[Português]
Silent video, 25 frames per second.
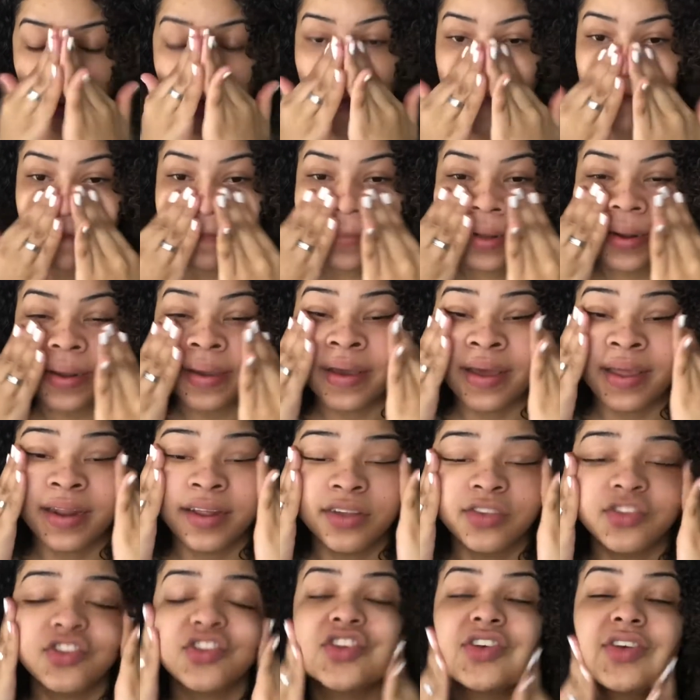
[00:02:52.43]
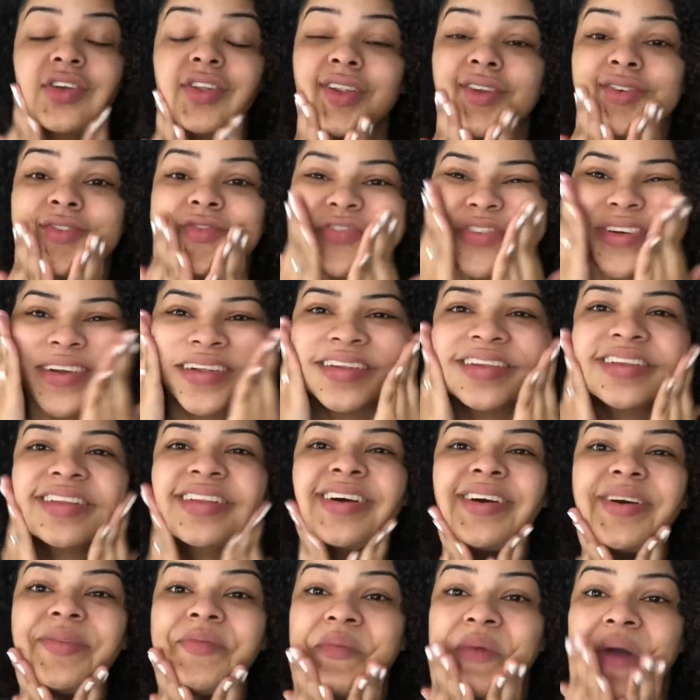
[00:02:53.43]
pra garantir que não vai
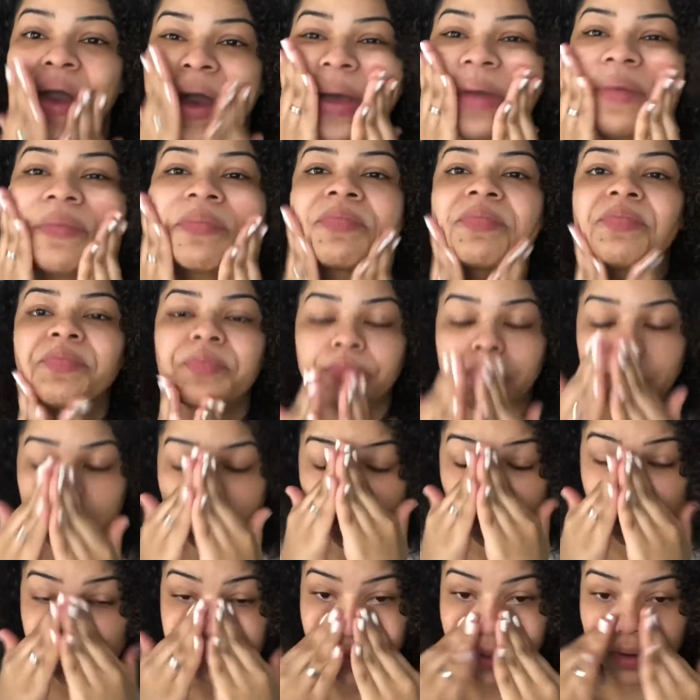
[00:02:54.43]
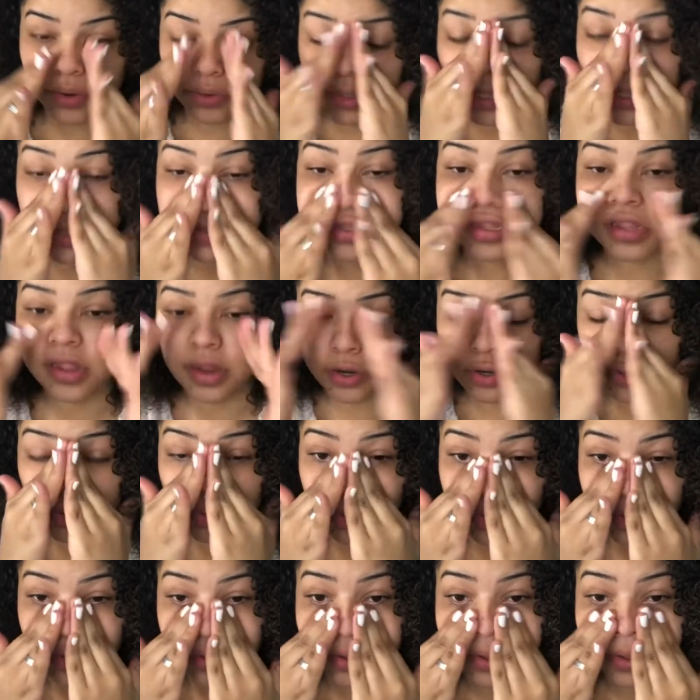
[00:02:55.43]
descamar. Eu espero que dê certo,
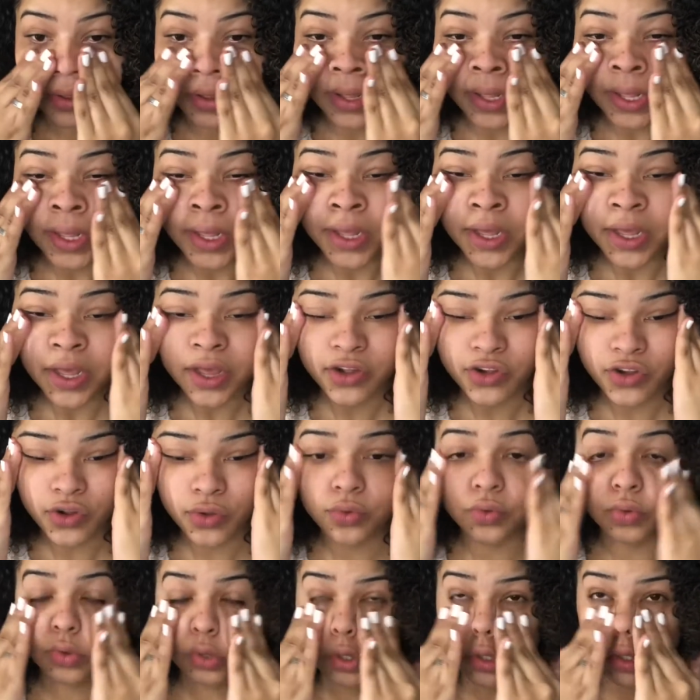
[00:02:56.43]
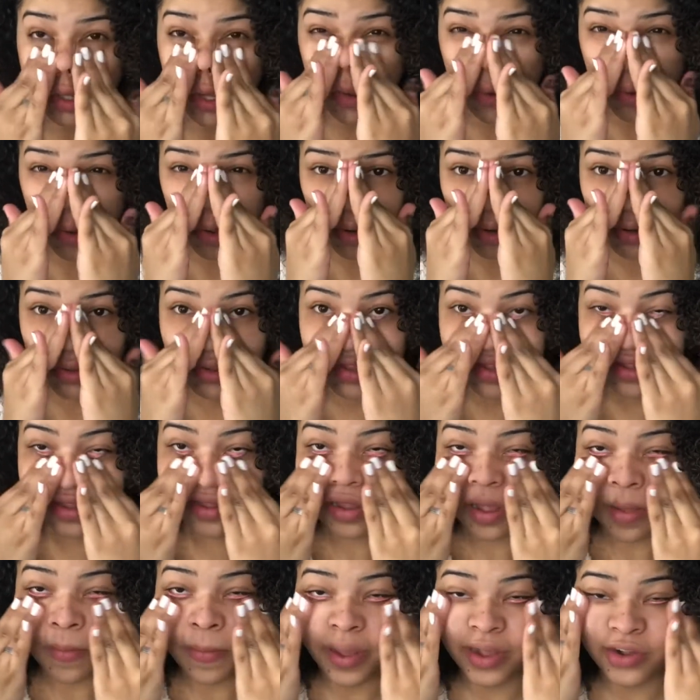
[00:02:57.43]
ó. Região dos olhos,
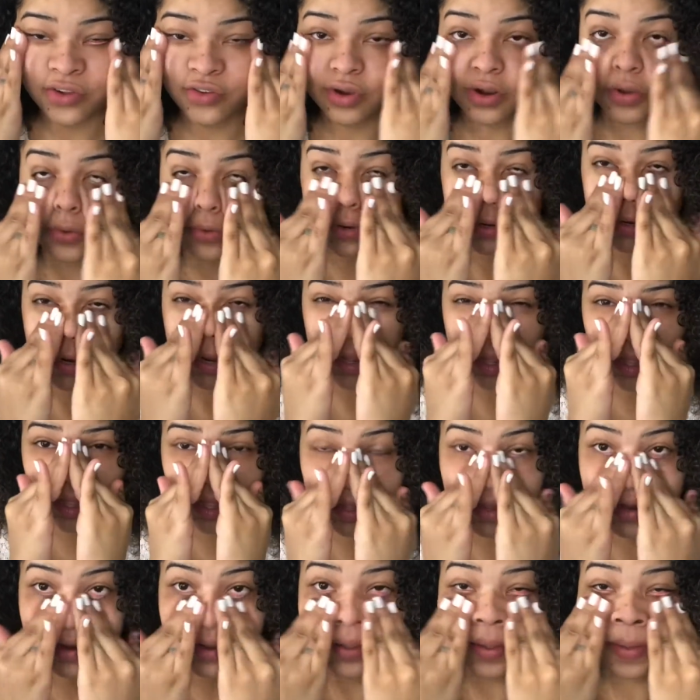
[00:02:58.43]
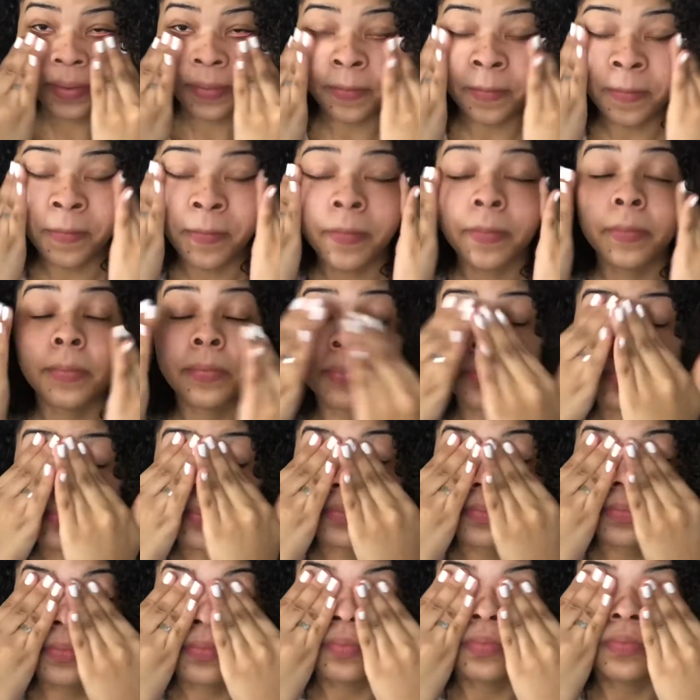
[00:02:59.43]
abaixo na olheira,
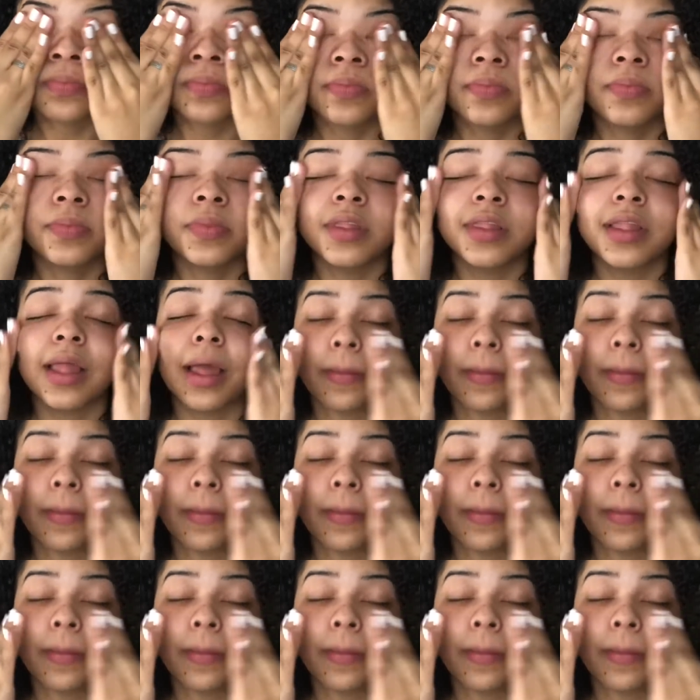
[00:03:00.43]
na